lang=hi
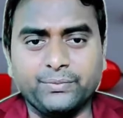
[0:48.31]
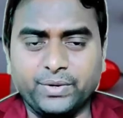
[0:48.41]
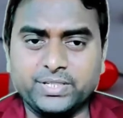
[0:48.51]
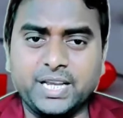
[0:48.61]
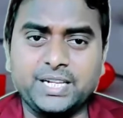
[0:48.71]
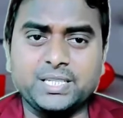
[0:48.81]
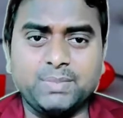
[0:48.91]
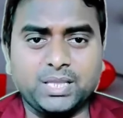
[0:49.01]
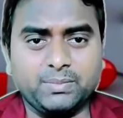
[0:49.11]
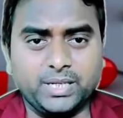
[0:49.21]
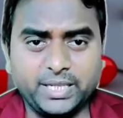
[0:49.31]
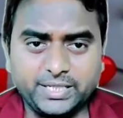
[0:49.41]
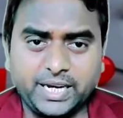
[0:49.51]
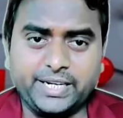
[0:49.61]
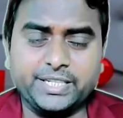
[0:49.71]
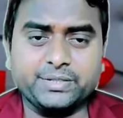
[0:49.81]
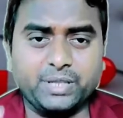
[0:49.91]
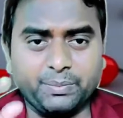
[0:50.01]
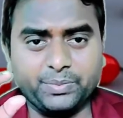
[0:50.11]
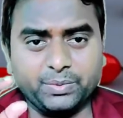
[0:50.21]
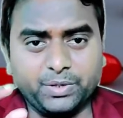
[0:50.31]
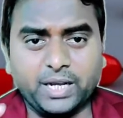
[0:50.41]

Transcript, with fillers: फ्रेंड्स जाहिर सी बात हमने एंजाइटी शब्द